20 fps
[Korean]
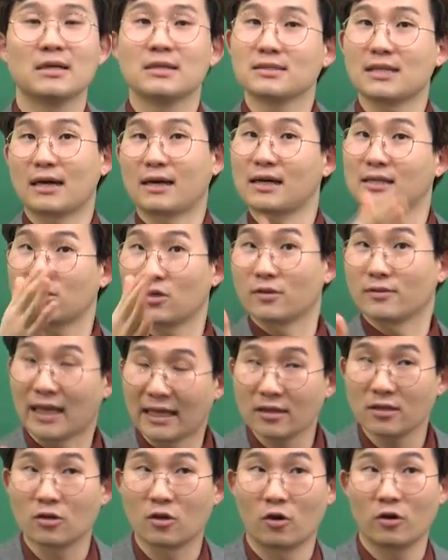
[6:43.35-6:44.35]
자, 그래서
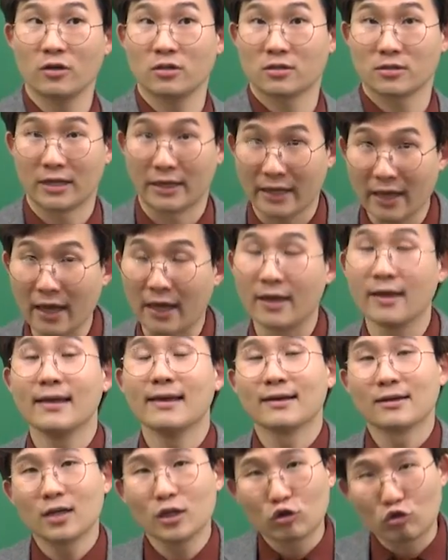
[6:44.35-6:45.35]
나는 너희들에게
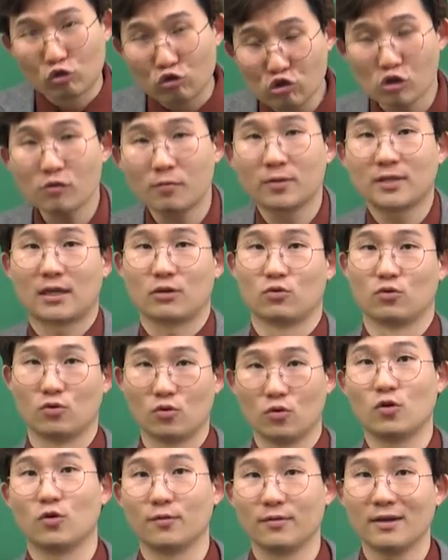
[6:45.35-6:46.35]
그
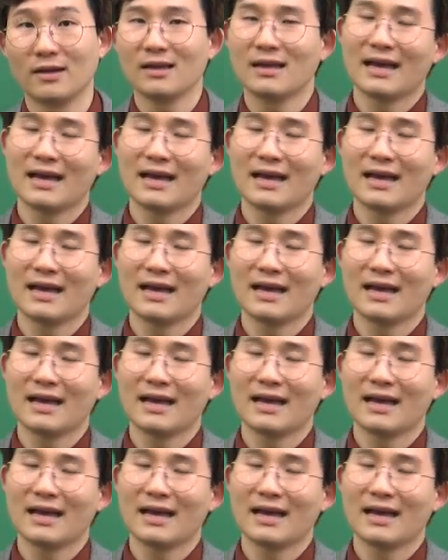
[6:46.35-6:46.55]
누구보다도